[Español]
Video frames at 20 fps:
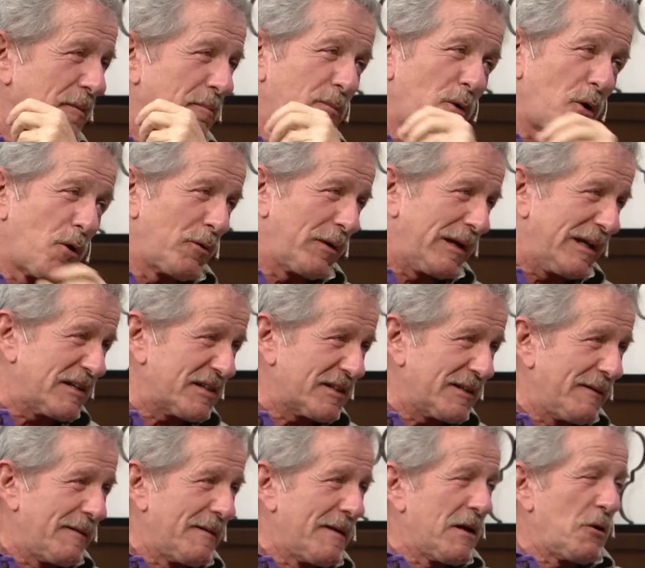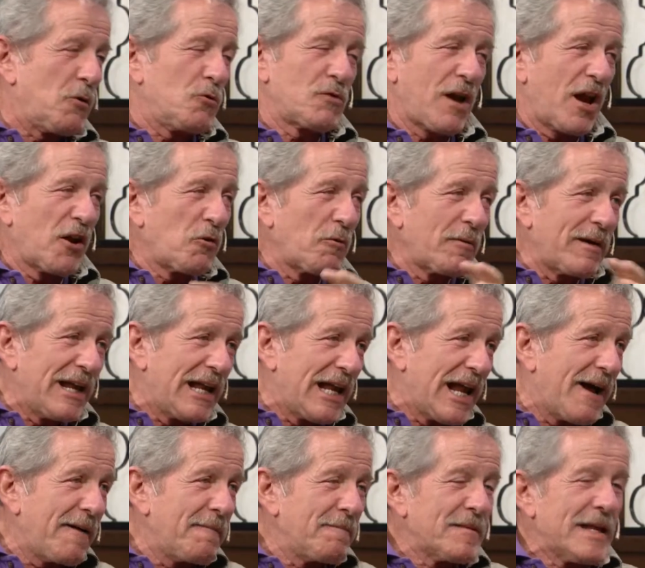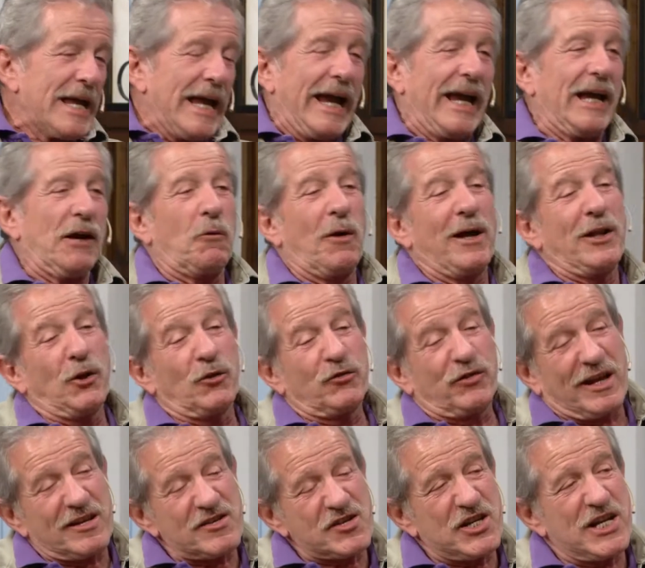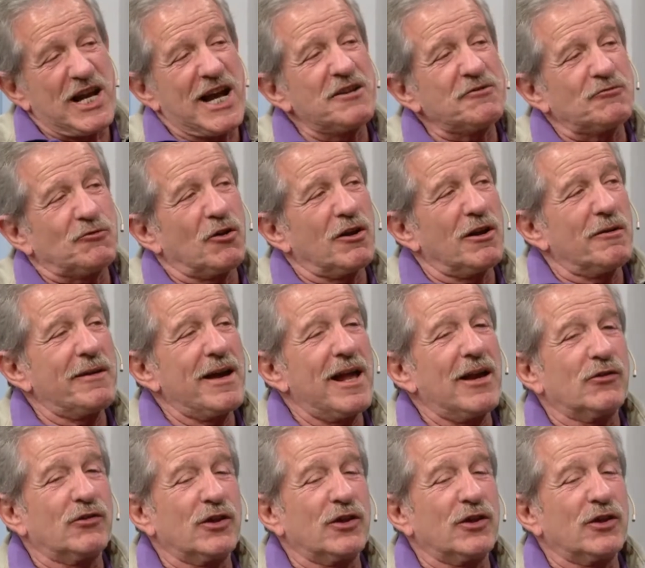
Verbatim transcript: pobres. Una novela mm. eh, cuando se hacían todavía los